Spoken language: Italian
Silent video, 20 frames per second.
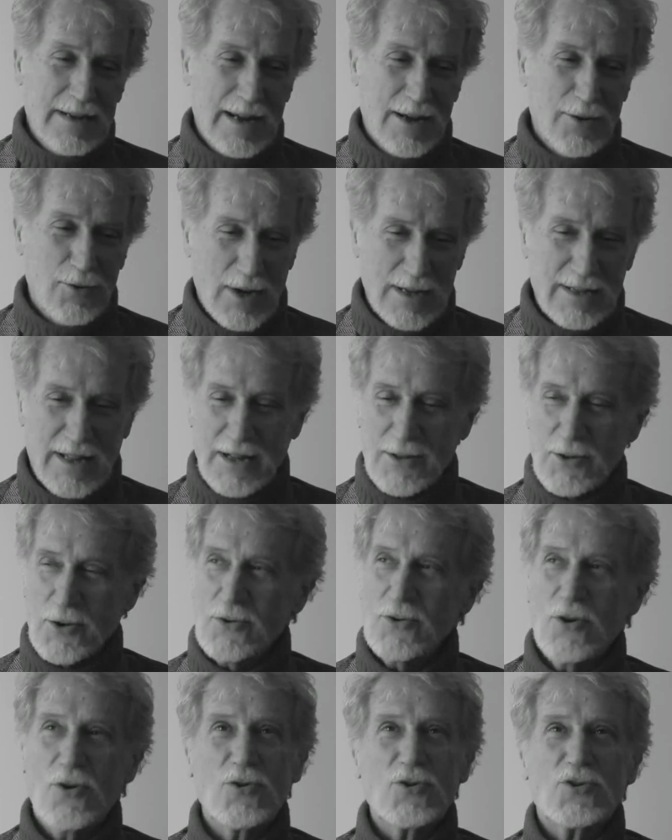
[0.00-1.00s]
E lui ha
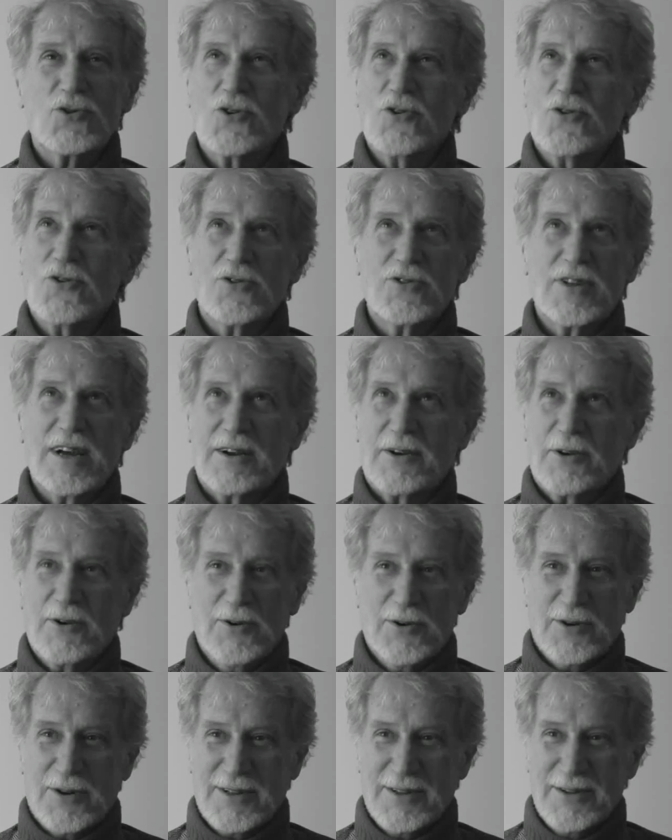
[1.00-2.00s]
detto non sono
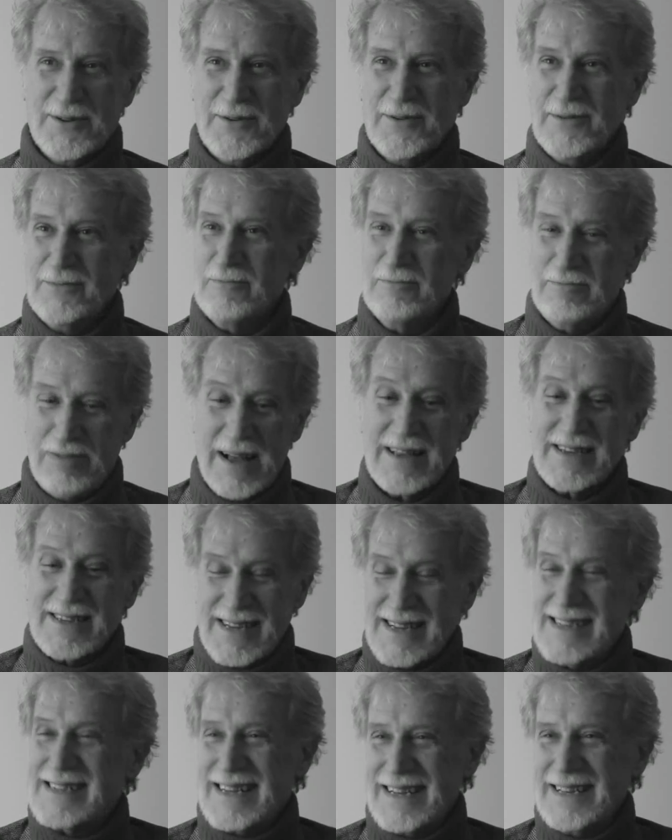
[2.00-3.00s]
d'accordo, ma
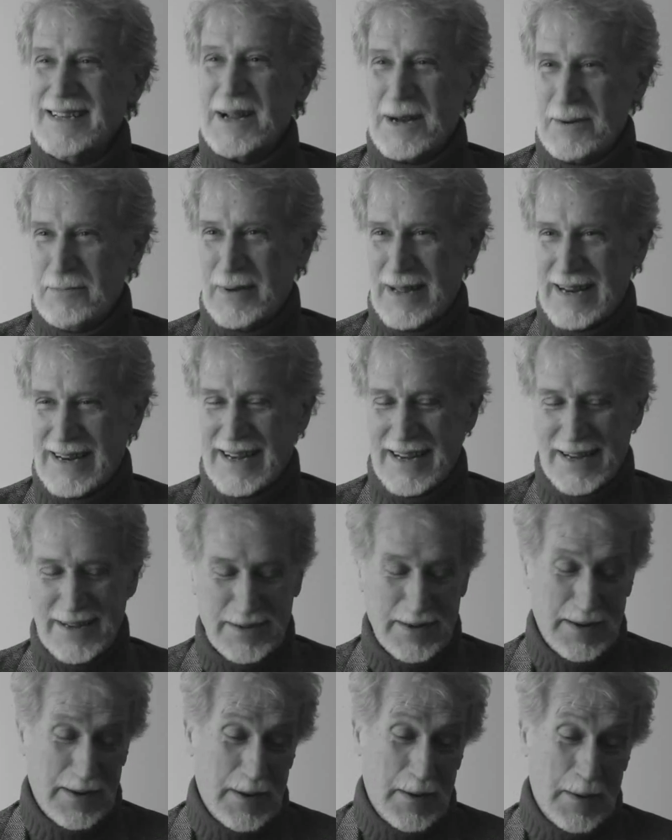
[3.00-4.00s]
senza dire
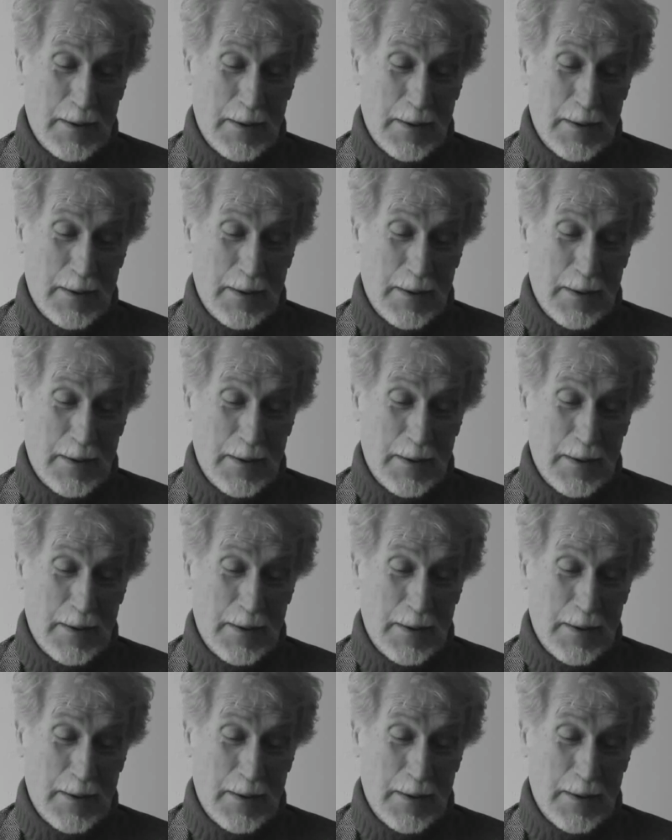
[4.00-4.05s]
perché.